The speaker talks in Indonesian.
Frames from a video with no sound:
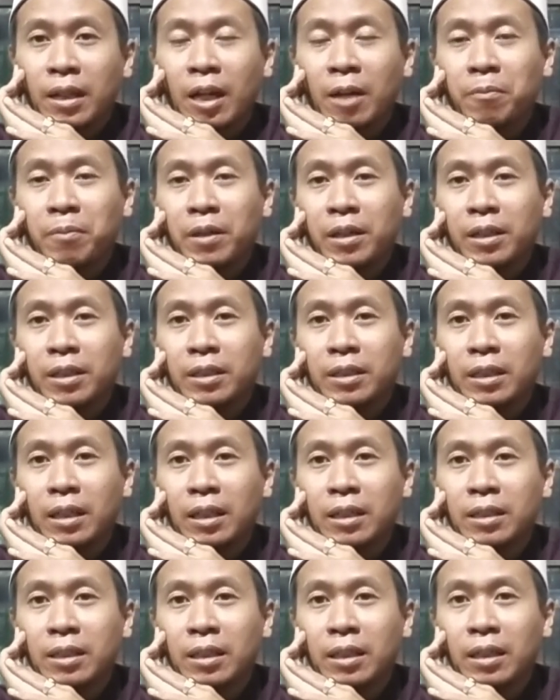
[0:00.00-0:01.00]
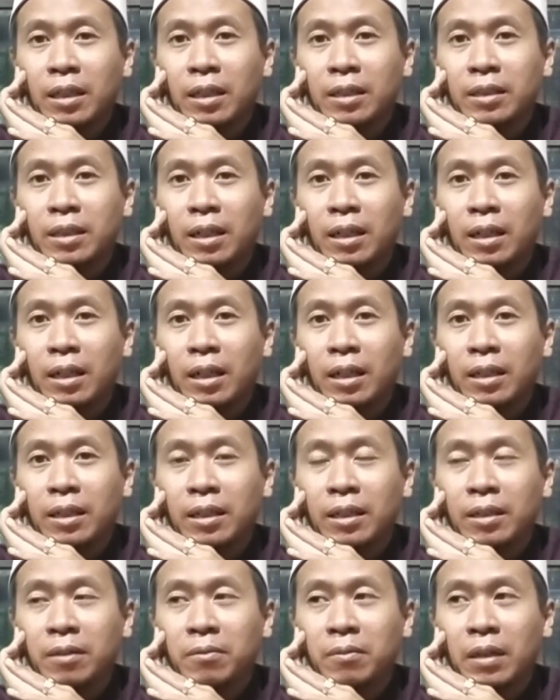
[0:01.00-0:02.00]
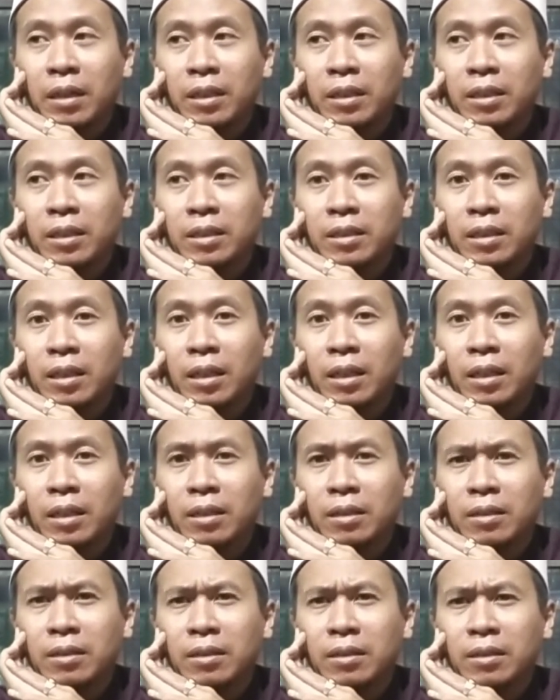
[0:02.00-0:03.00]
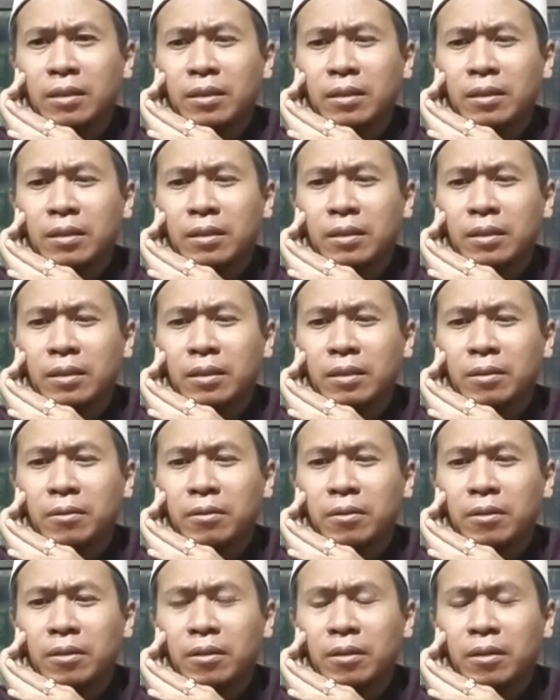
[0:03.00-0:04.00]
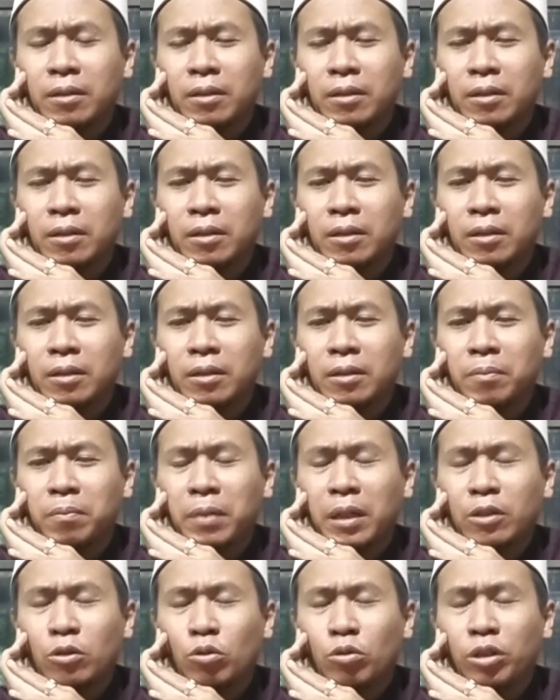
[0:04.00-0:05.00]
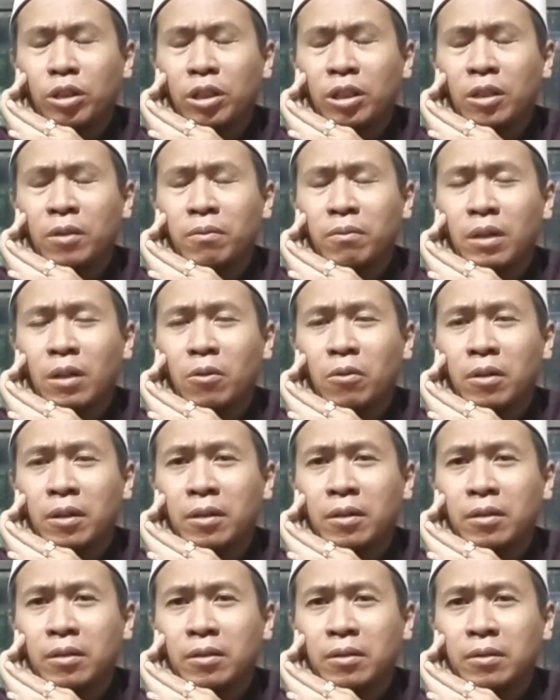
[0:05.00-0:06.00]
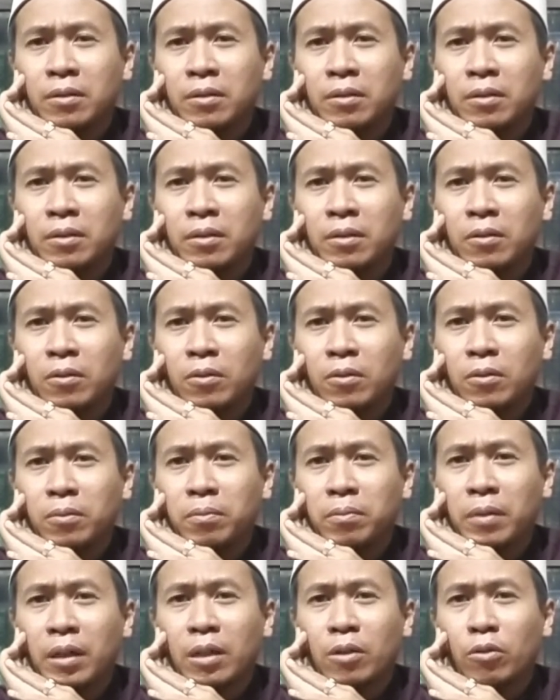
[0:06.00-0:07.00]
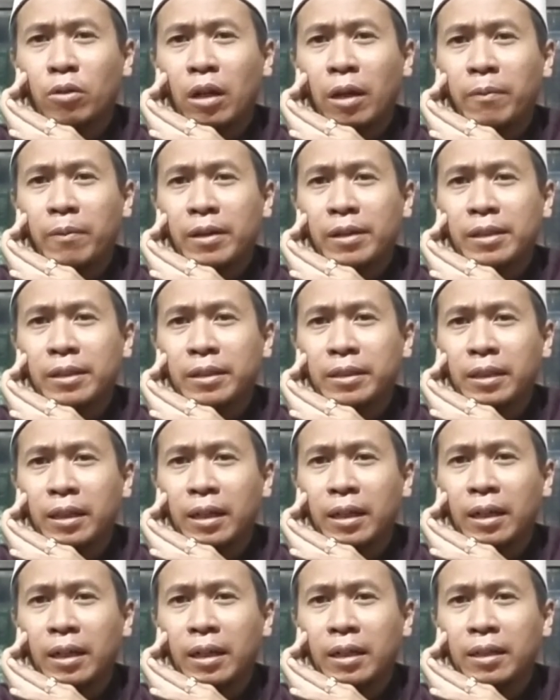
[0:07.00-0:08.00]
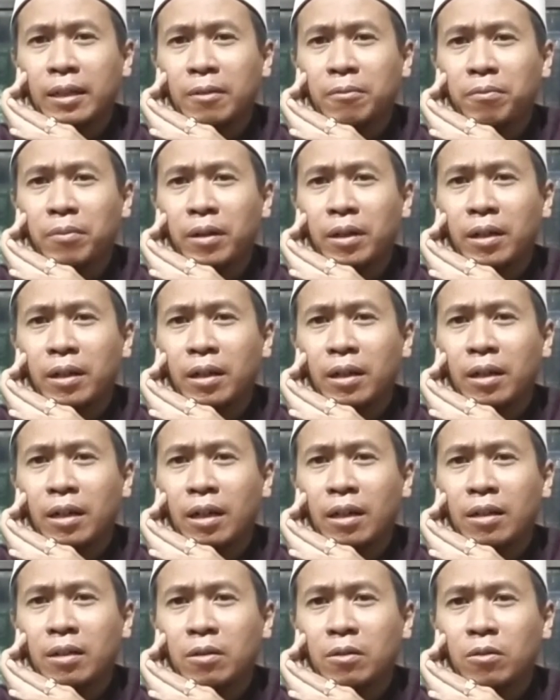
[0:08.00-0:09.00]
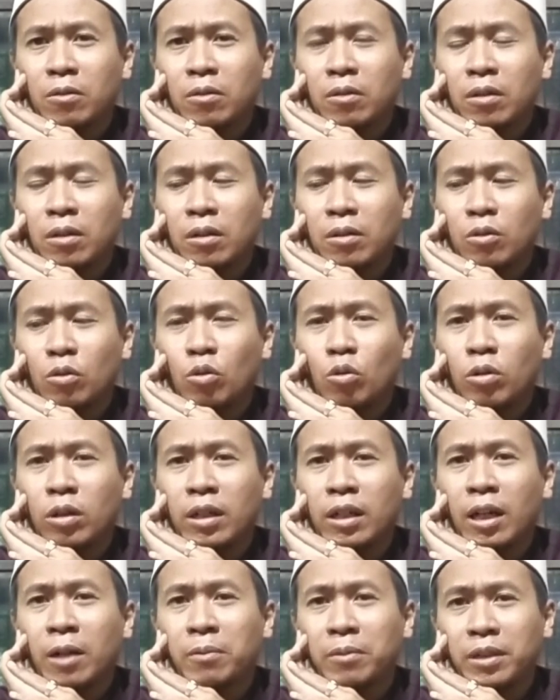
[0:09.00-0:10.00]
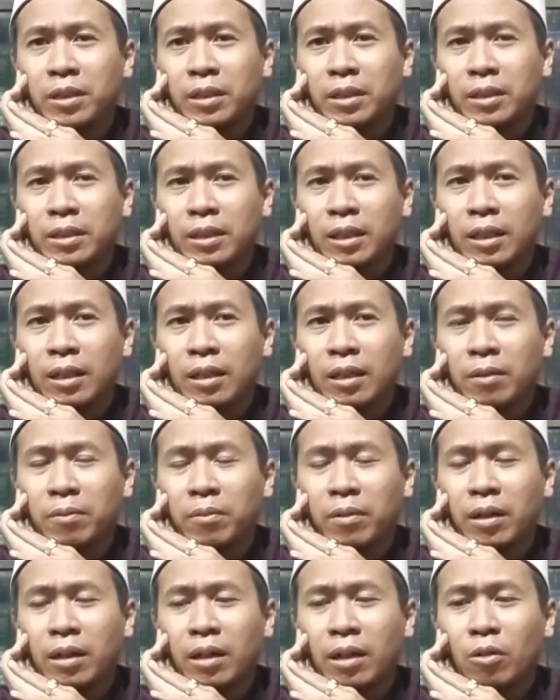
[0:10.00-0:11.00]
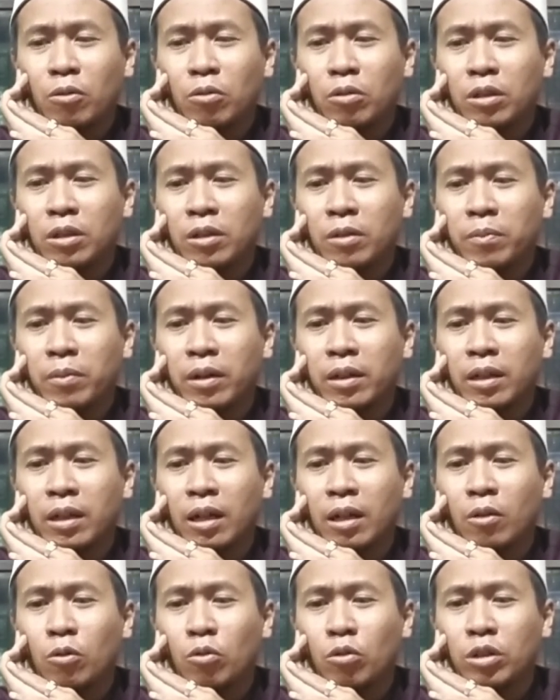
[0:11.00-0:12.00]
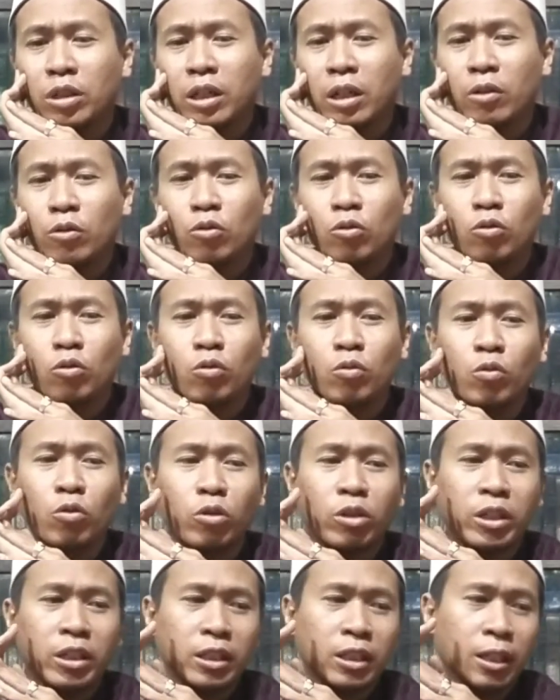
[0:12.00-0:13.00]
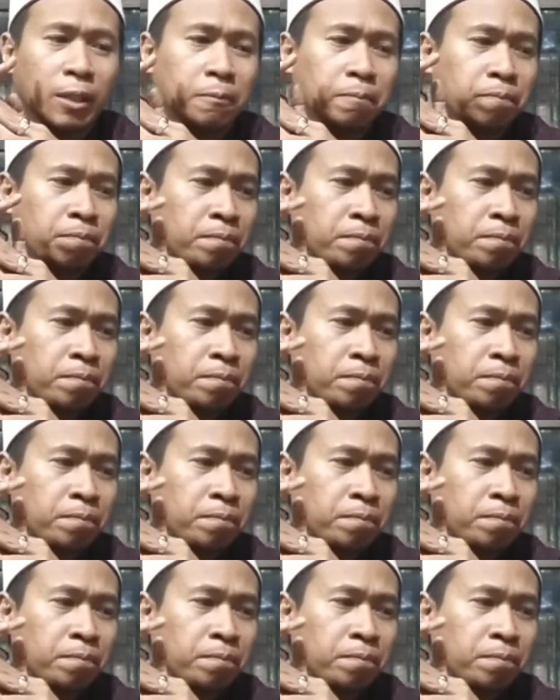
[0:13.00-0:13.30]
Apa ikhtiarnya? Antara lain, mari kita uh, patuhi himbauan para ulama kita dan para ulil amri kita, para auli, para aulia umur kita,